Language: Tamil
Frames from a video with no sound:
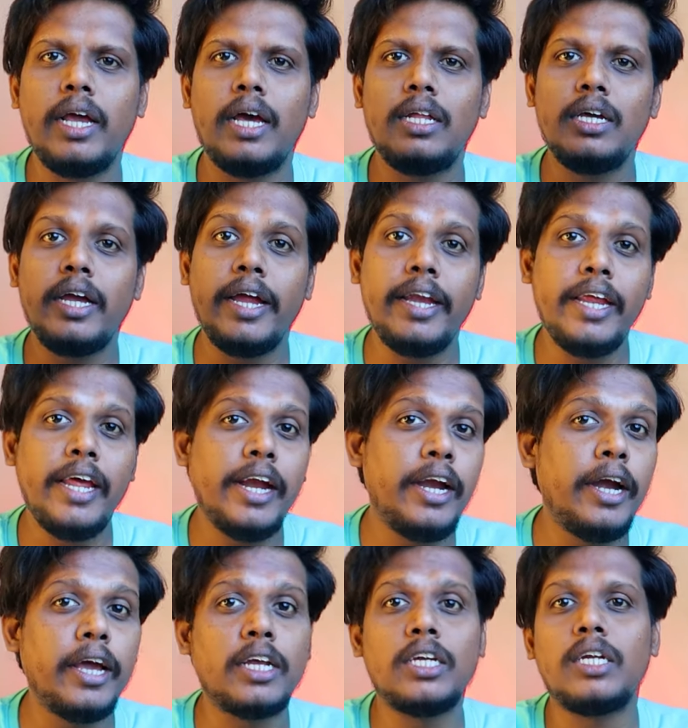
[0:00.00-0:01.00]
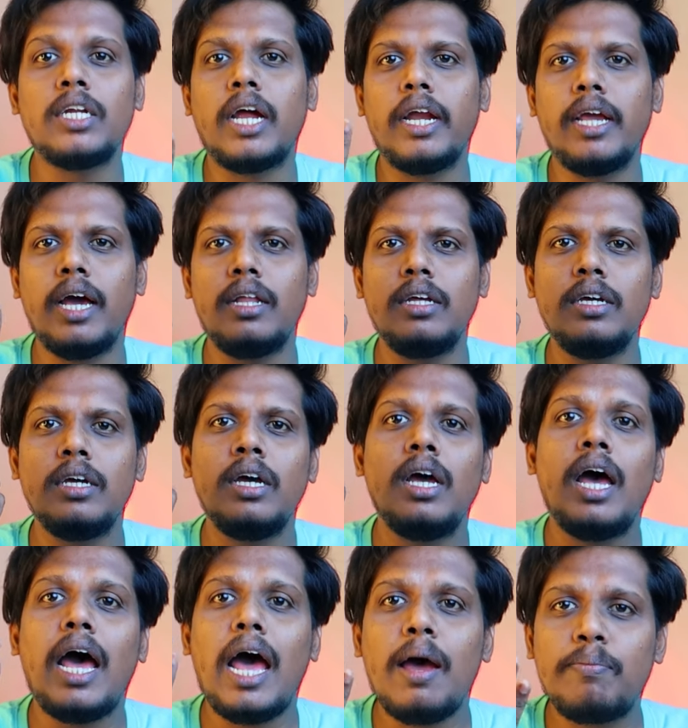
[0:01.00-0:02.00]
கிடையாது இன்னியர் டிடெக்ஷன் கிடையாது
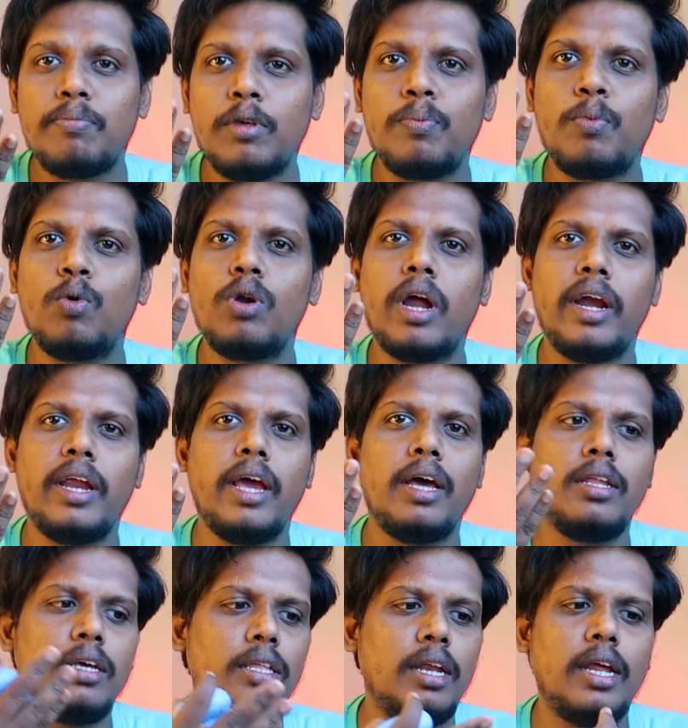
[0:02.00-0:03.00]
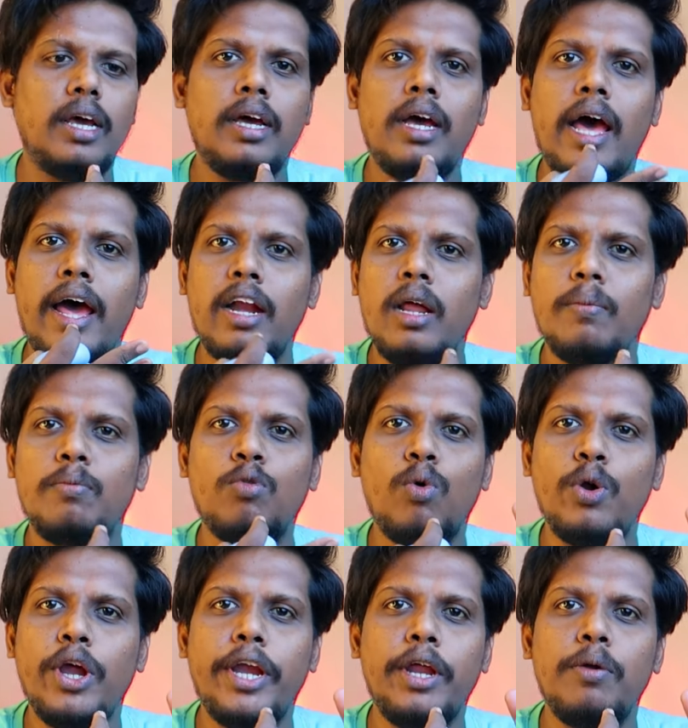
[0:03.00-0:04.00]
ஆப் சப்போர்ட் கிடையாது இதில் ஆட் ஆப்ஸ்
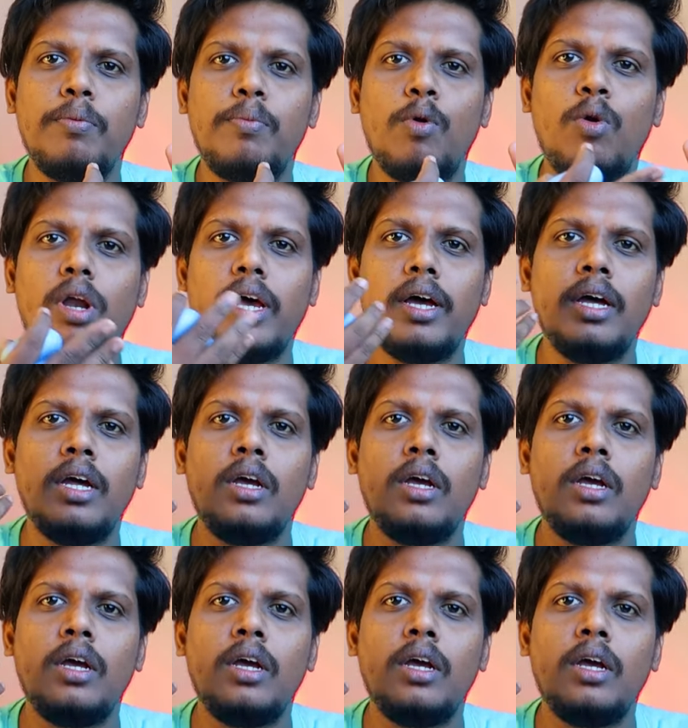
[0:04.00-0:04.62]
ஒன் எயிட்டின் ப்ரோவில்